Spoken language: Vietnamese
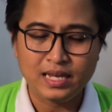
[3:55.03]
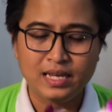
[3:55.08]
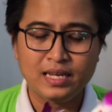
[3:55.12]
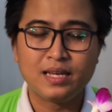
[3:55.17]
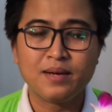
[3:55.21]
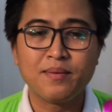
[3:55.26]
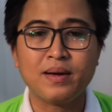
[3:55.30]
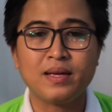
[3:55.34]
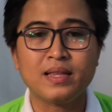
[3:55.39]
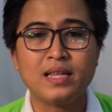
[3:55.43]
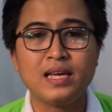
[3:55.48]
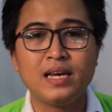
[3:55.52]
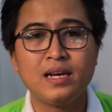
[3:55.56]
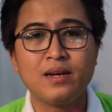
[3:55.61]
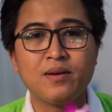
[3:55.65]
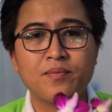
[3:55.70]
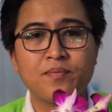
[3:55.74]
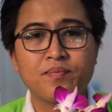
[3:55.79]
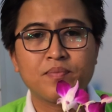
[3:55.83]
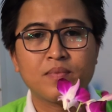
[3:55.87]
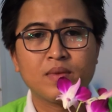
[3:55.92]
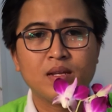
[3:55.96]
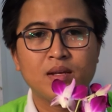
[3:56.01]
đây các bạn thấy
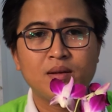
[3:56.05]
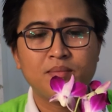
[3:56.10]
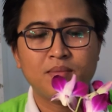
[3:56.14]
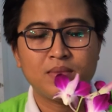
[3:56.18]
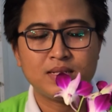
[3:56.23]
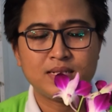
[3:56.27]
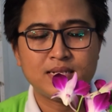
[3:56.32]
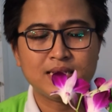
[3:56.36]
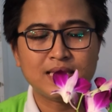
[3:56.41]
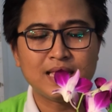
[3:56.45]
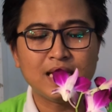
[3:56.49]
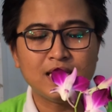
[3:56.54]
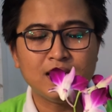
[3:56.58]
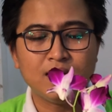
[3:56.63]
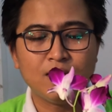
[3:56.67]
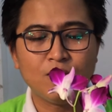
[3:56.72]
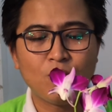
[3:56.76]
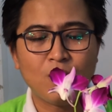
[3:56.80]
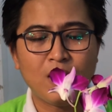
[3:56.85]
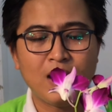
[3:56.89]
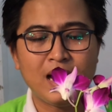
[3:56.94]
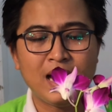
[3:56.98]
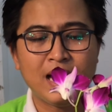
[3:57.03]
không mình sẽ tách
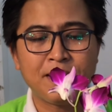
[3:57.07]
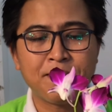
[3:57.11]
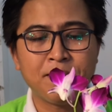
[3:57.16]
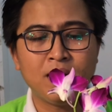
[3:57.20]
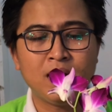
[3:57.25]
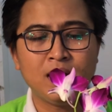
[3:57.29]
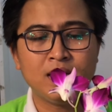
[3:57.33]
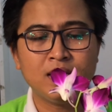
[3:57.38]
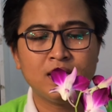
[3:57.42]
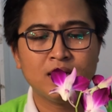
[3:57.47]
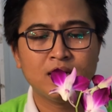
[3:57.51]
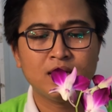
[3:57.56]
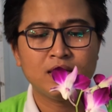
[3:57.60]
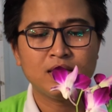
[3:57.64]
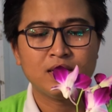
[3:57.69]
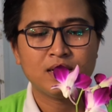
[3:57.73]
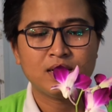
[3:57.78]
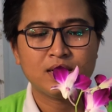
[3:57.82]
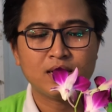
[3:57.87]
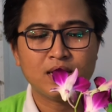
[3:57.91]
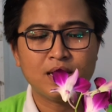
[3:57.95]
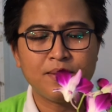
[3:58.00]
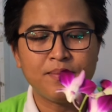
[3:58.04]
nó qua hai bên
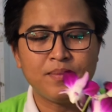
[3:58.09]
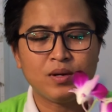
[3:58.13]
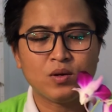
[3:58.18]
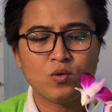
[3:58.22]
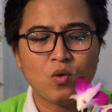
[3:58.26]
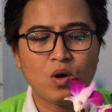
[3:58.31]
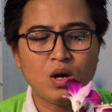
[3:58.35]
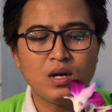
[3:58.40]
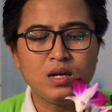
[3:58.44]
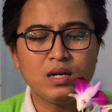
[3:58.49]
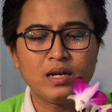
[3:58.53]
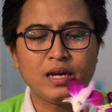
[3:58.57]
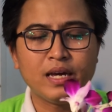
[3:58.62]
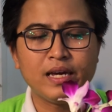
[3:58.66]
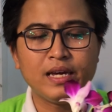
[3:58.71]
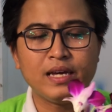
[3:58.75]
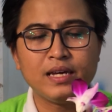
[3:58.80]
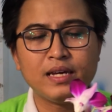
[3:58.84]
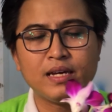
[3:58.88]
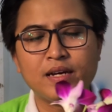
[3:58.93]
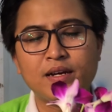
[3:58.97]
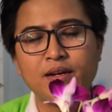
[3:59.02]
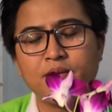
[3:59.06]
để mình quấn
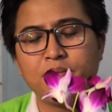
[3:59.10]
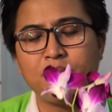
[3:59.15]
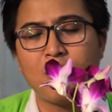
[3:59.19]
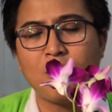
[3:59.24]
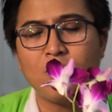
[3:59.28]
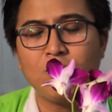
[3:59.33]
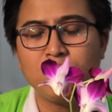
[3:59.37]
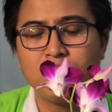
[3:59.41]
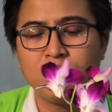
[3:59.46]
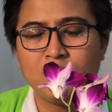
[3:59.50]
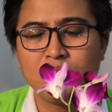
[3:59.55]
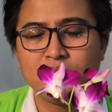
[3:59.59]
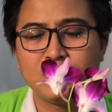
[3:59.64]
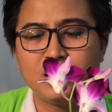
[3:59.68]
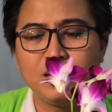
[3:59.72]
cái ờ, bông